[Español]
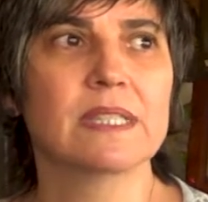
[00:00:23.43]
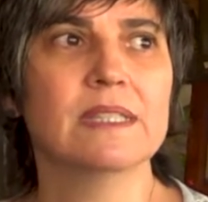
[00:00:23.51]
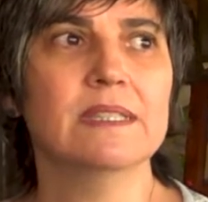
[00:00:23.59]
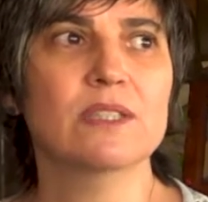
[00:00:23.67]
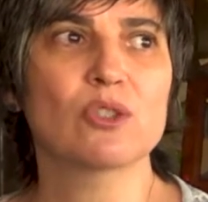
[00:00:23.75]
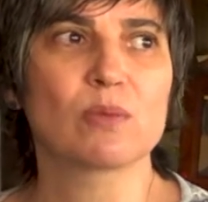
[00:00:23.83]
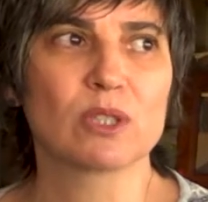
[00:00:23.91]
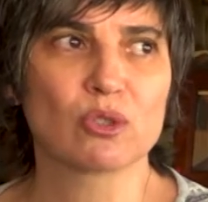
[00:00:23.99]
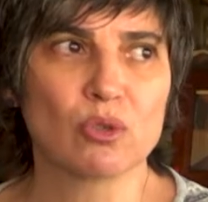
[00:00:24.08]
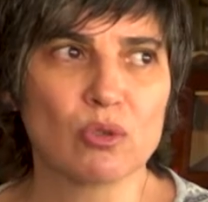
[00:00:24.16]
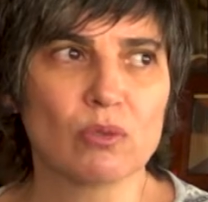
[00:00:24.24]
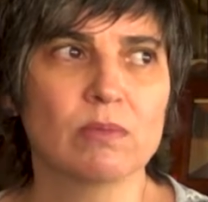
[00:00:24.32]
y sobre
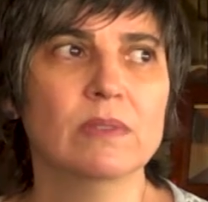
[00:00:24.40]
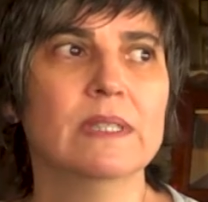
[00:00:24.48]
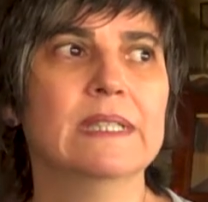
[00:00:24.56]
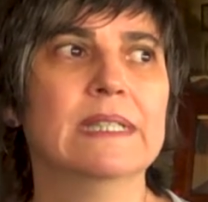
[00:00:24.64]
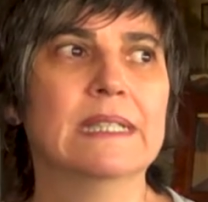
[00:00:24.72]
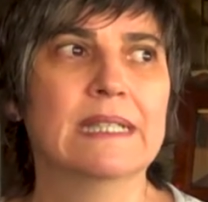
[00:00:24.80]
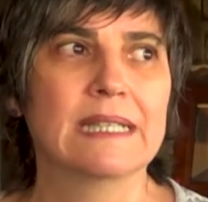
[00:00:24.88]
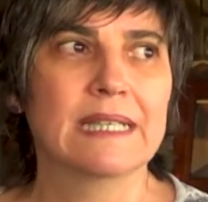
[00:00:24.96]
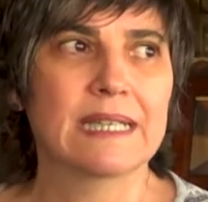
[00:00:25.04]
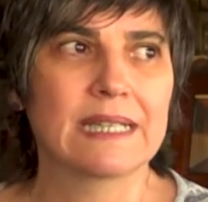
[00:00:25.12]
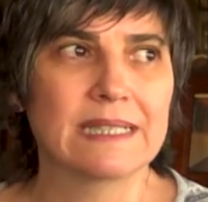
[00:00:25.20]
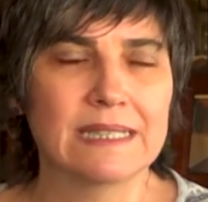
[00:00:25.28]
todo
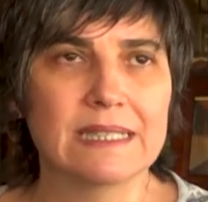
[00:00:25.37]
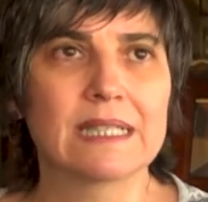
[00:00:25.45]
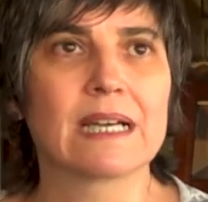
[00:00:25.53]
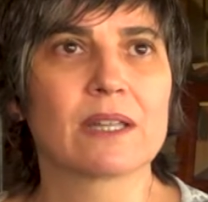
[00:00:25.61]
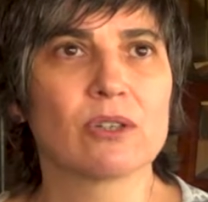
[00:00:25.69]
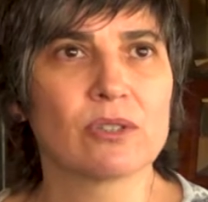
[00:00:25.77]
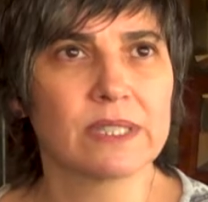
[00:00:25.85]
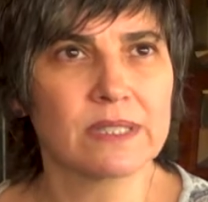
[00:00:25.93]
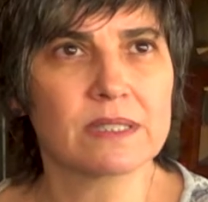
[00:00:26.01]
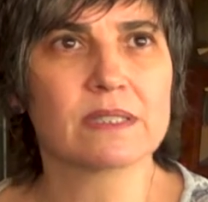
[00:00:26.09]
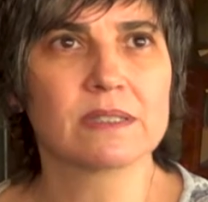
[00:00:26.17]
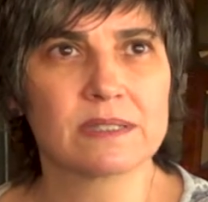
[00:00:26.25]
en
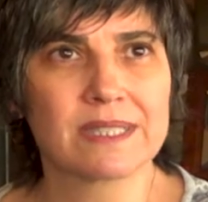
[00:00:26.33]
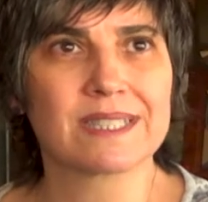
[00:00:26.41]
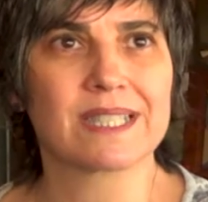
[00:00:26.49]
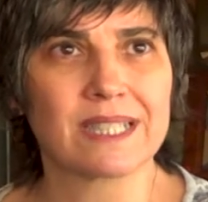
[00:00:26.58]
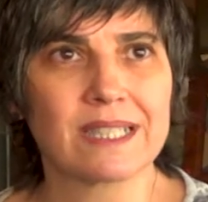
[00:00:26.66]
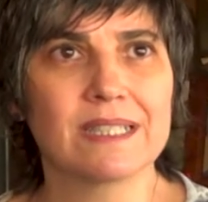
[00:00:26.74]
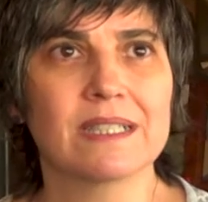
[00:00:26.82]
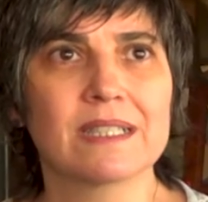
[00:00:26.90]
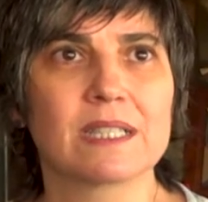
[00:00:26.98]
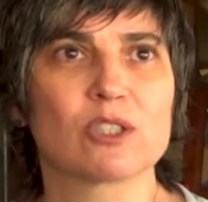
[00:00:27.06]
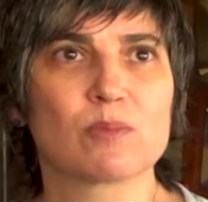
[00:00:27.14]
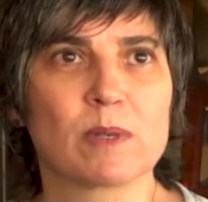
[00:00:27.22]
indicadores de sequía
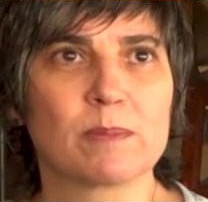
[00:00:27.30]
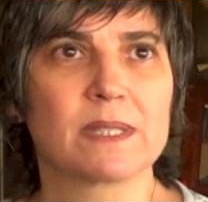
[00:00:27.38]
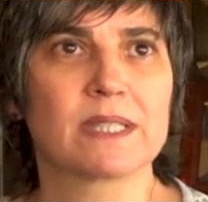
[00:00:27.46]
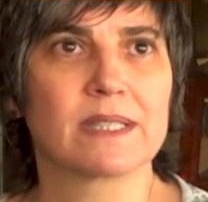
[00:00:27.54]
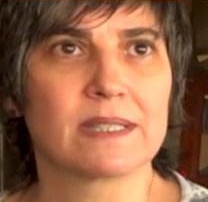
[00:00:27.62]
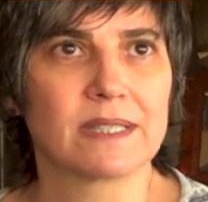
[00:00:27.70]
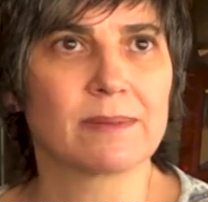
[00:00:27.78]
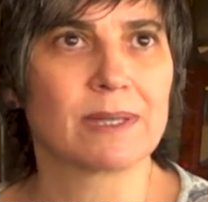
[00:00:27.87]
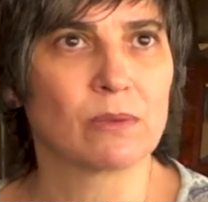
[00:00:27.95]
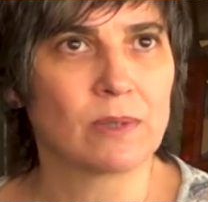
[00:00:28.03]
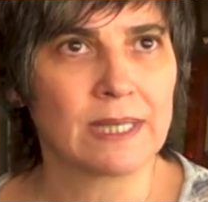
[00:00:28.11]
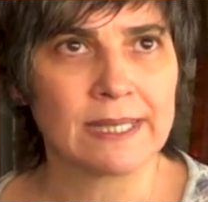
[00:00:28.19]
que nos permitan
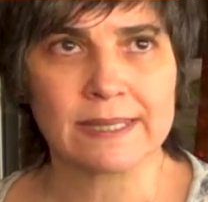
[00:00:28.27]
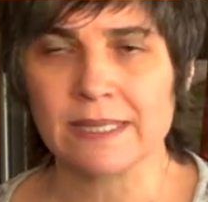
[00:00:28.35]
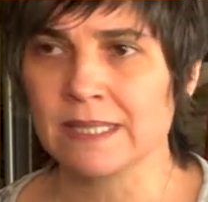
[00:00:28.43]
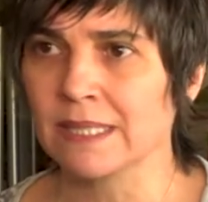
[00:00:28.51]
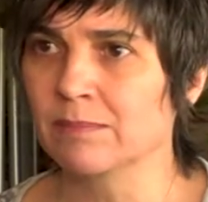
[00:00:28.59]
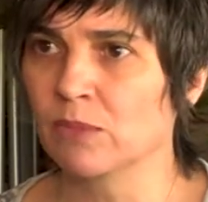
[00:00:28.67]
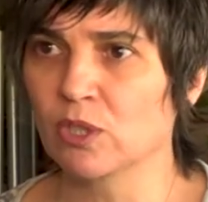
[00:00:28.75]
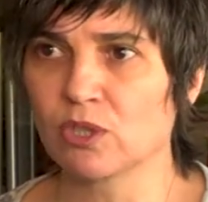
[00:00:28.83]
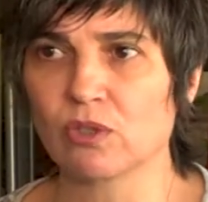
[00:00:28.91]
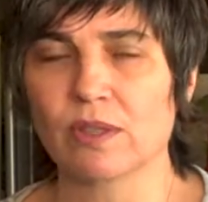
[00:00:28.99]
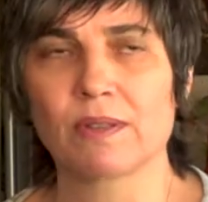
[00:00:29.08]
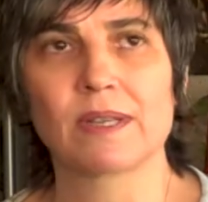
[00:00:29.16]
evaluar y
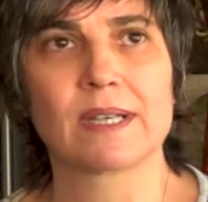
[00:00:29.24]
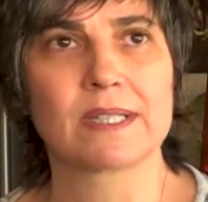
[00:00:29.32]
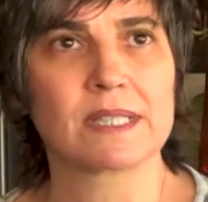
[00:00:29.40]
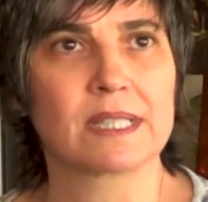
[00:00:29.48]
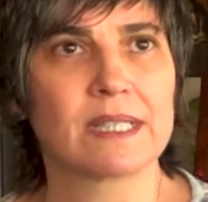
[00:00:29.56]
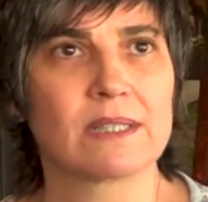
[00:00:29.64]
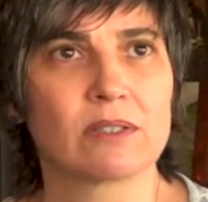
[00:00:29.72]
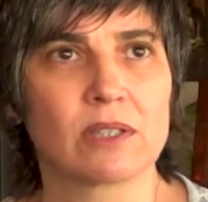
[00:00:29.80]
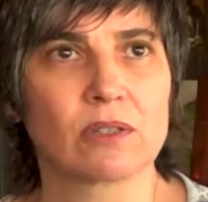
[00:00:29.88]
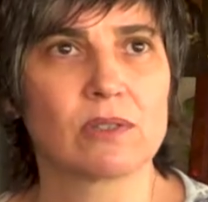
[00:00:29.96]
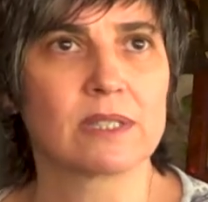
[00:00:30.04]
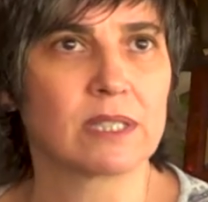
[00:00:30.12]
monitorizar la sequía a lo
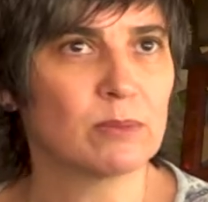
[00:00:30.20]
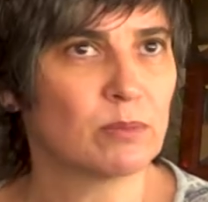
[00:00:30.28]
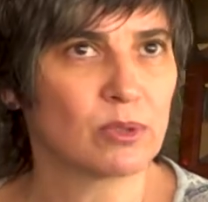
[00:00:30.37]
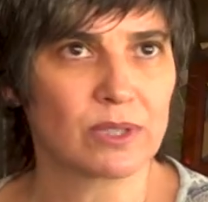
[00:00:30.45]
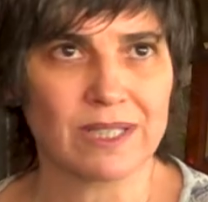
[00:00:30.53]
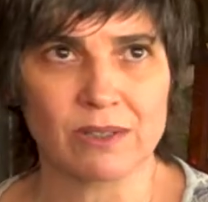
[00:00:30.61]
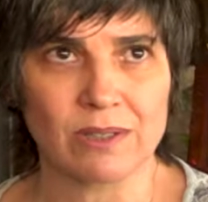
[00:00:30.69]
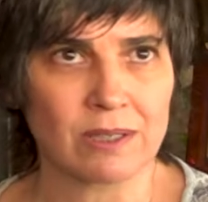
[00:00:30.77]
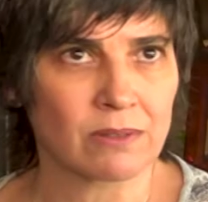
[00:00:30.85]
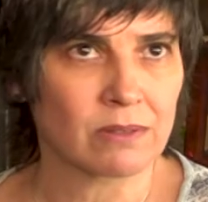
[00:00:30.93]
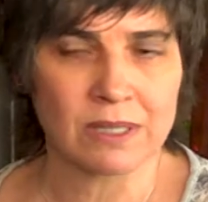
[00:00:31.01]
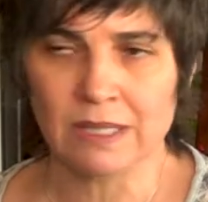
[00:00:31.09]
largo del tiempo y a lo
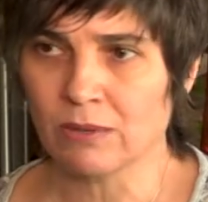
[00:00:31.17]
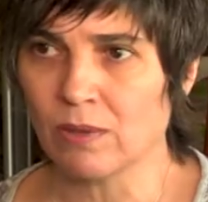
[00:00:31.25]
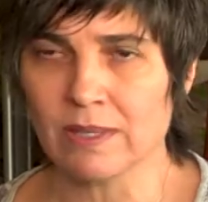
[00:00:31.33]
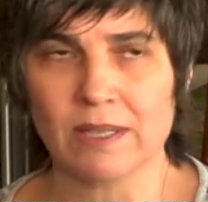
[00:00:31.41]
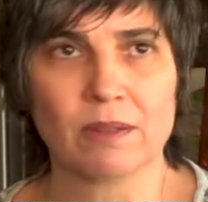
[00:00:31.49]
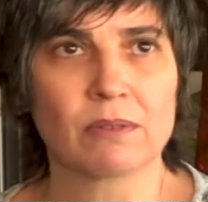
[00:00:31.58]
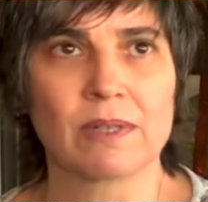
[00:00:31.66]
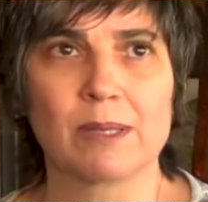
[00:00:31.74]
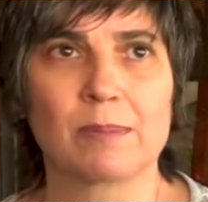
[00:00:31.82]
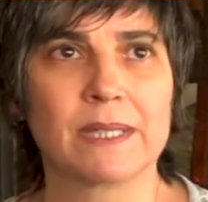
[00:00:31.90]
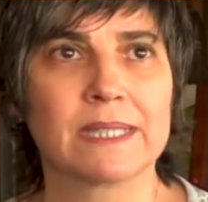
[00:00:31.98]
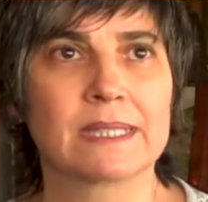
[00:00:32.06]
largo de cualquier zona
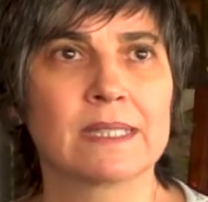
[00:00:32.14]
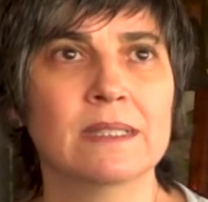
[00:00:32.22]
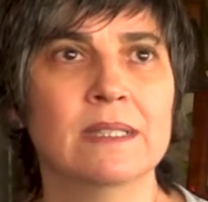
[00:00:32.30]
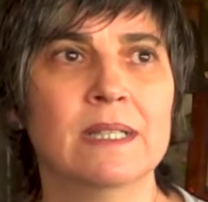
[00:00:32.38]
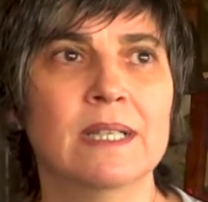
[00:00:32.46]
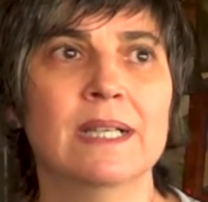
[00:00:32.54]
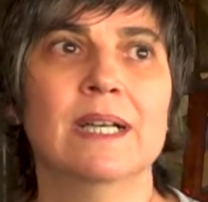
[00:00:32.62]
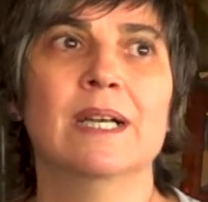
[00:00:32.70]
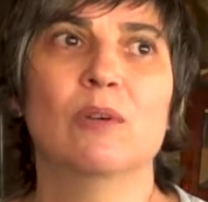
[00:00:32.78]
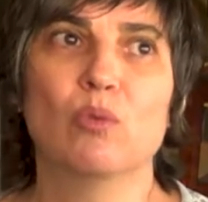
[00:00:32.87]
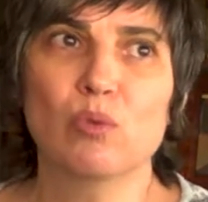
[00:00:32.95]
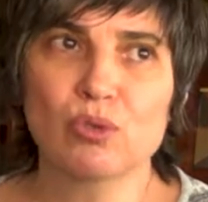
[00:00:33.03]
del planeta
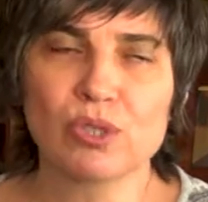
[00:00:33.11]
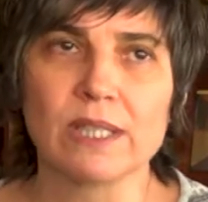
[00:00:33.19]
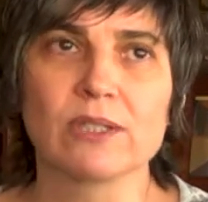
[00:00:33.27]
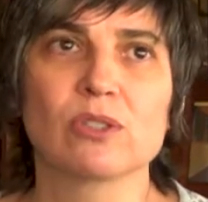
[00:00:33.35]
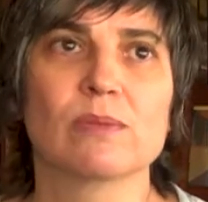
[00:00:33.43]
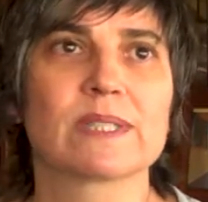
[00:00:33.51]
usando